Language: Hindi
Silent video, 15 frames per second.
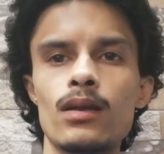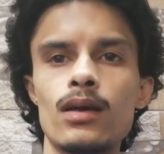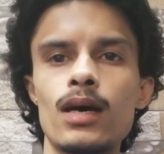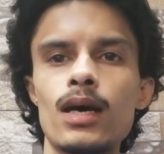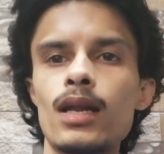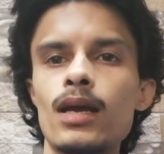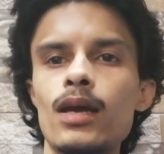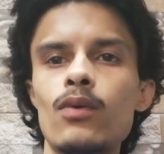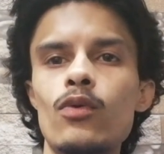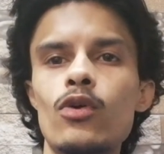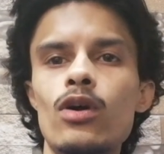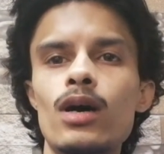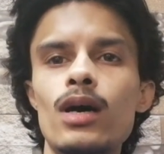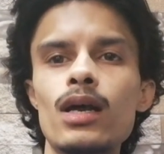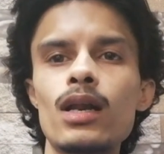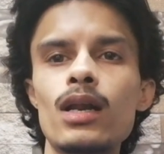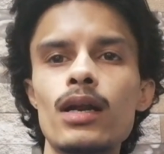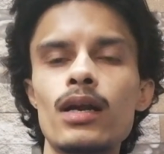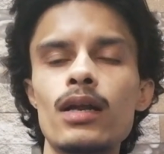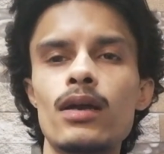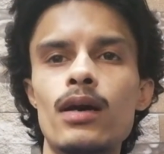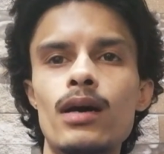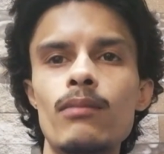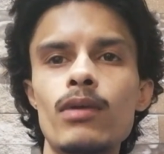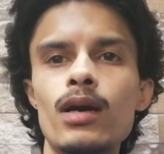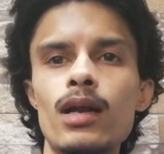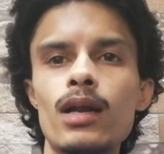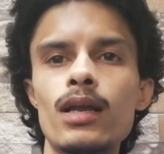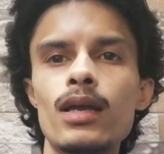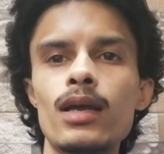हालांकि वो ऑलरेडी काम
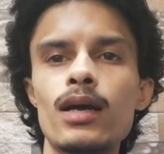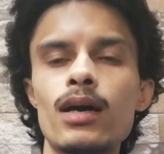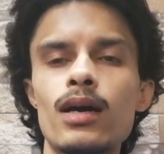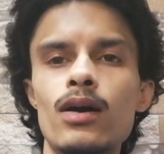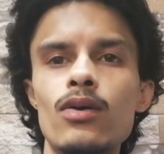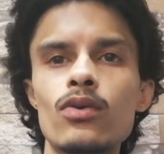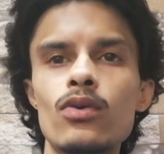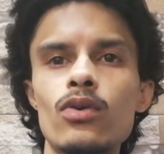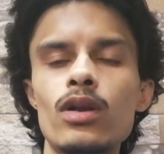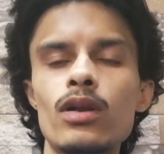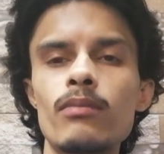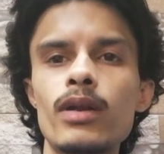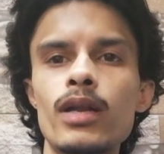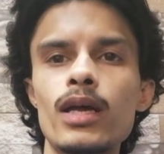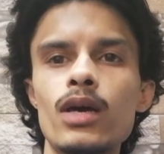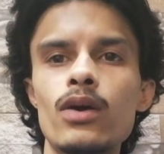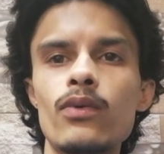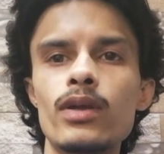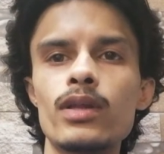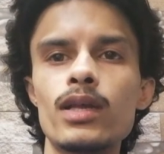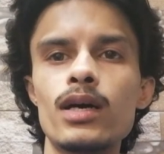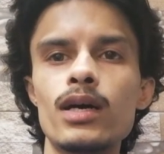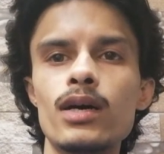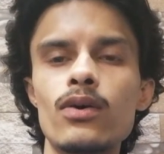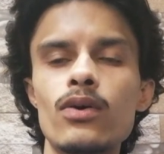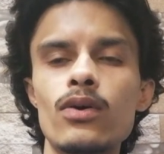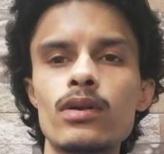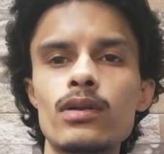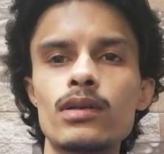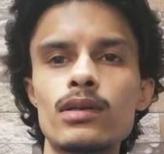कर रहे हैं अकाउंट उन्होंने बनाया हुआ था
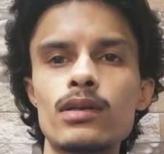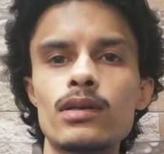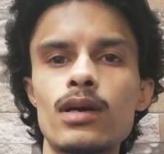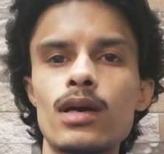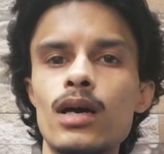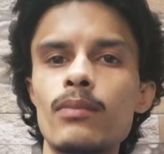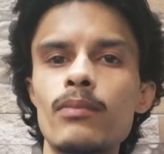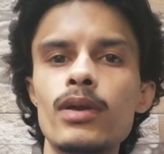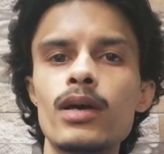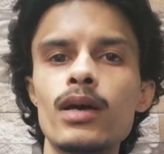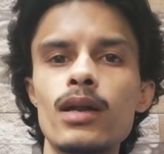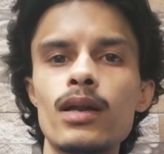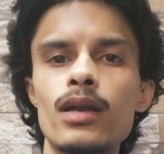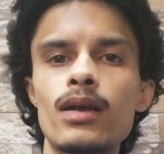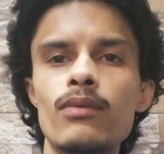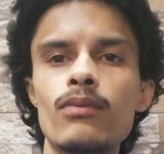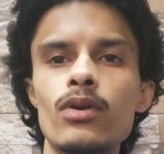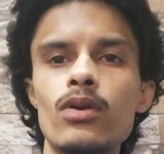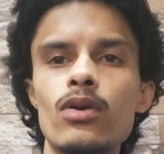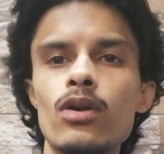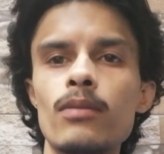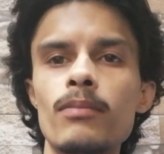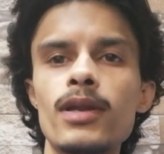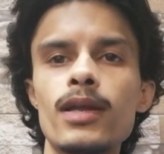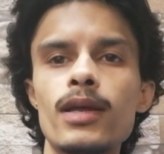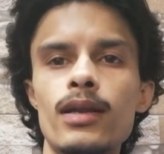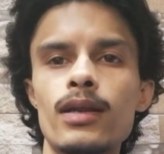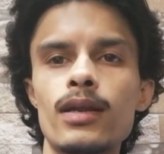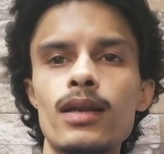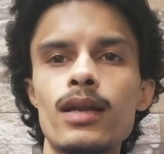और काम भी कर रहे हैं विड्रॉ भी ले
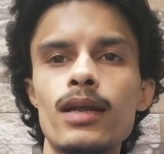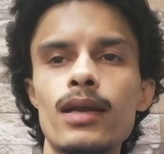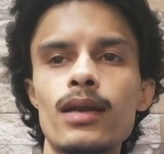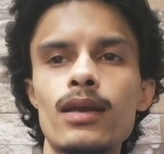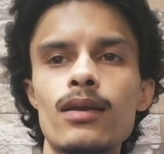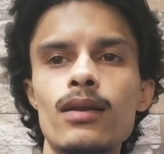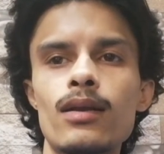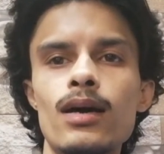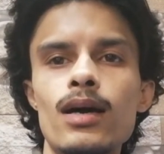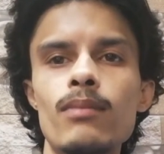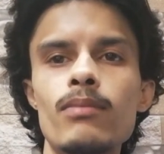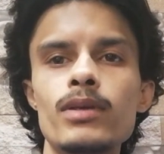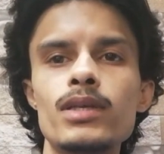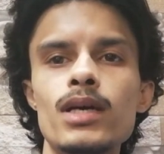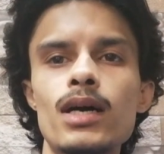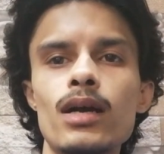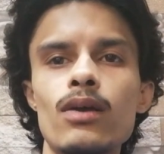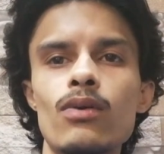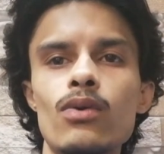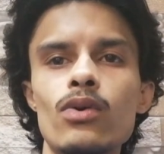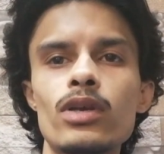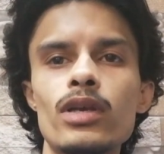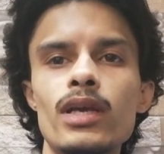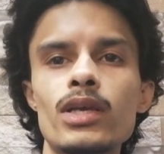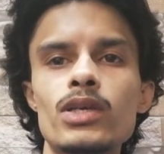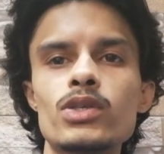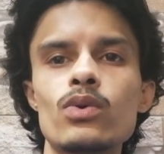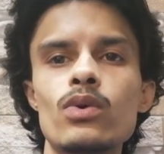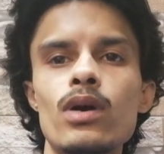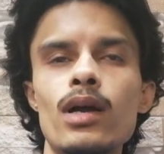रहे हैं लेकिन अब जाके उनको ये
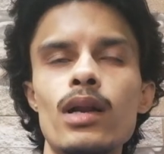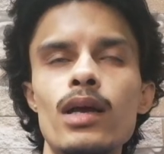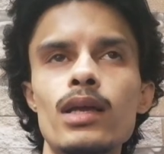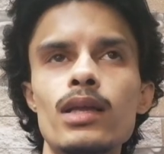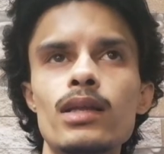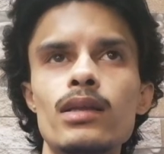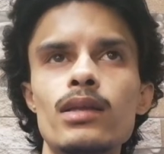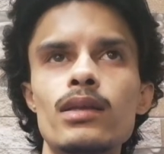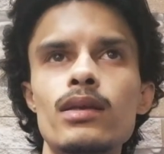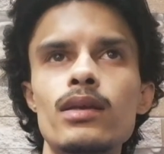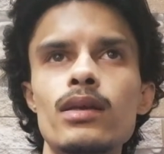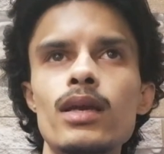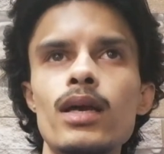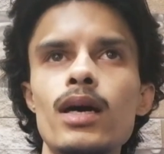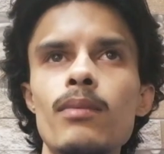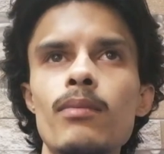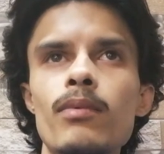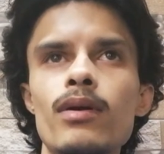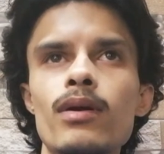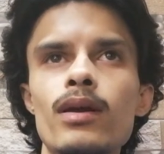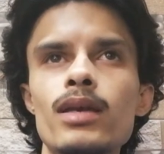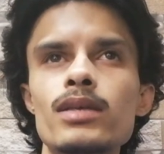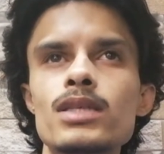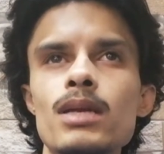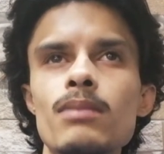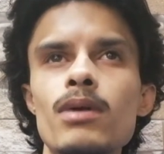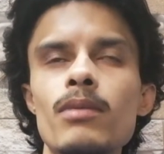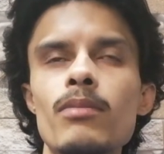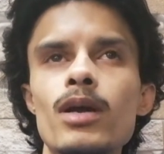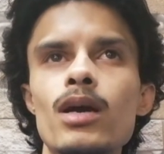इशू आ रहा है कि आप इस
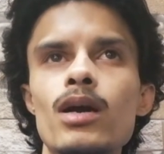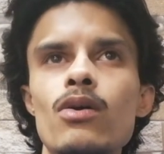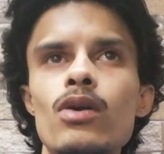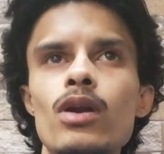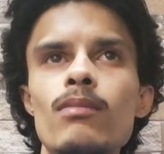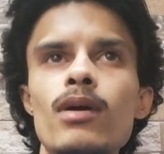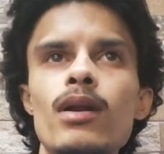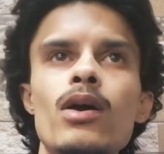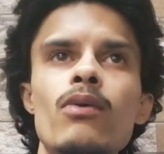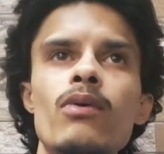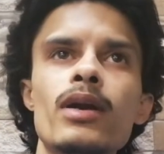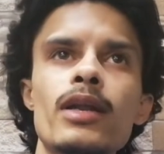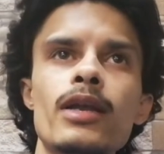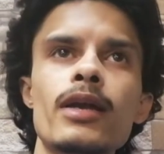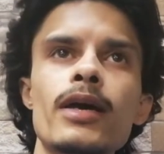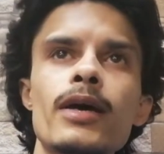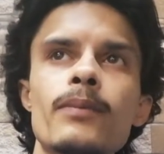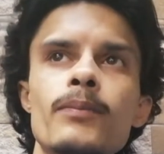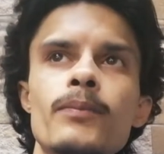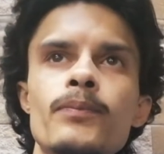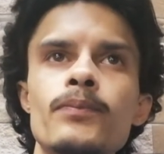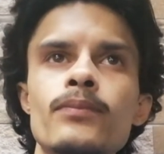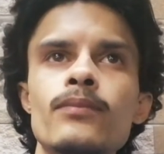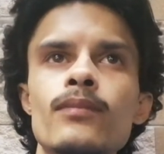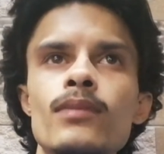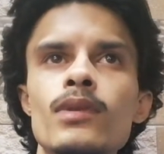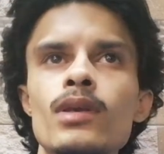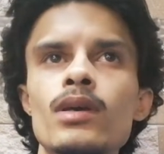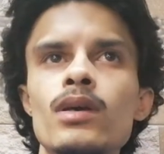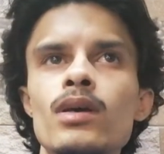नंबर पे अकाउंट नहीं बना हुआ ठीक है
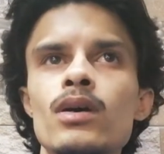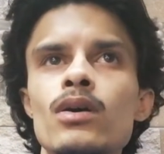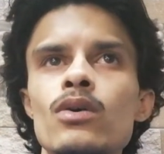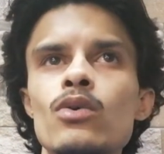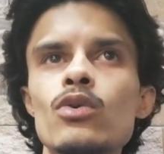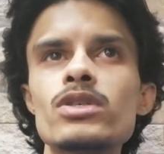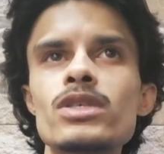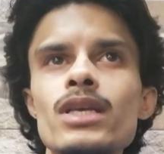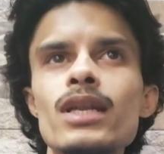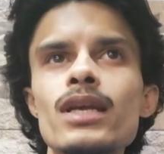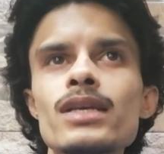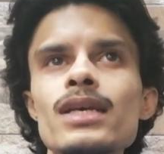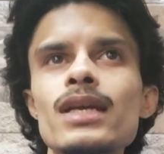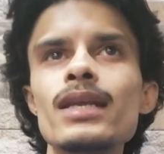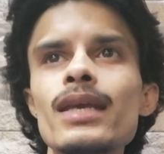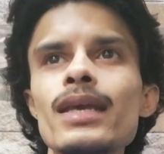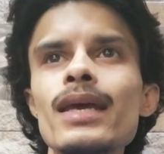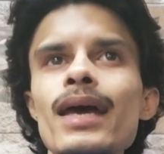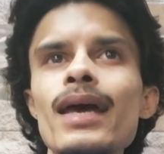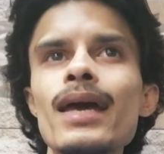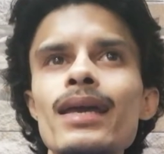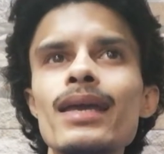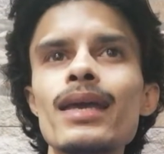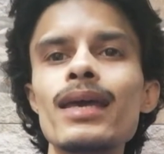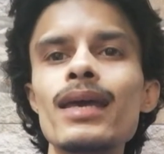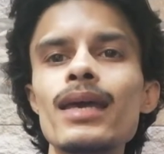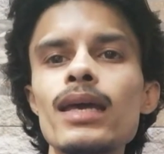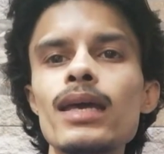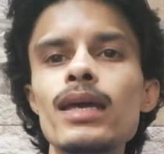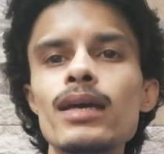उसकी रीज़न ये है कि
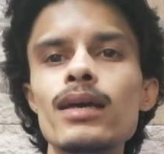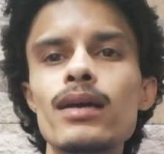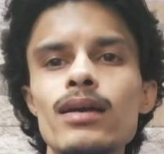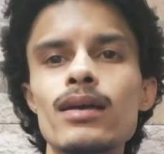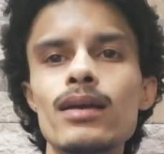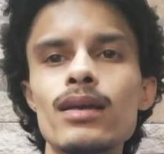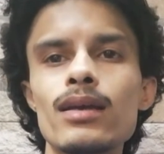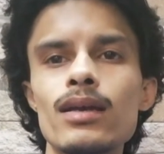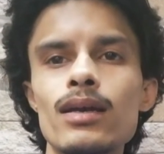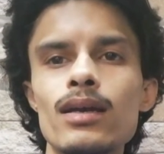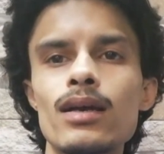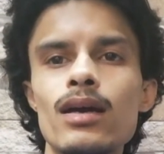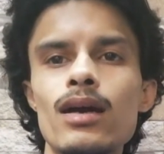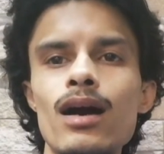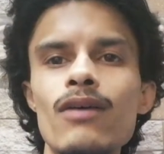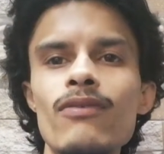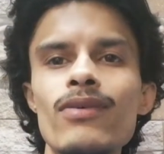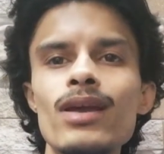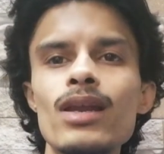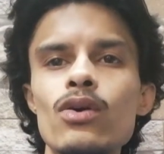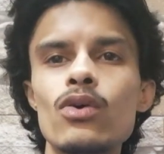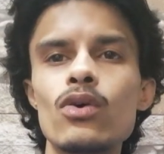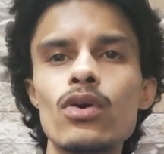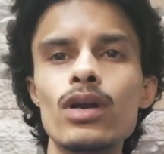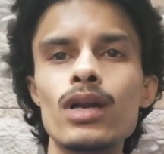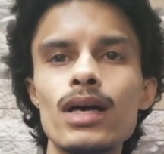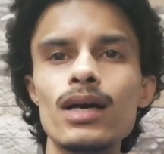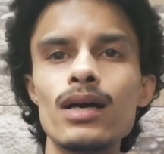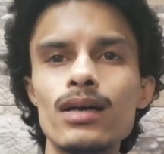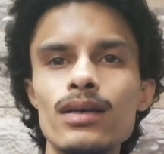काफ़ी लोग ना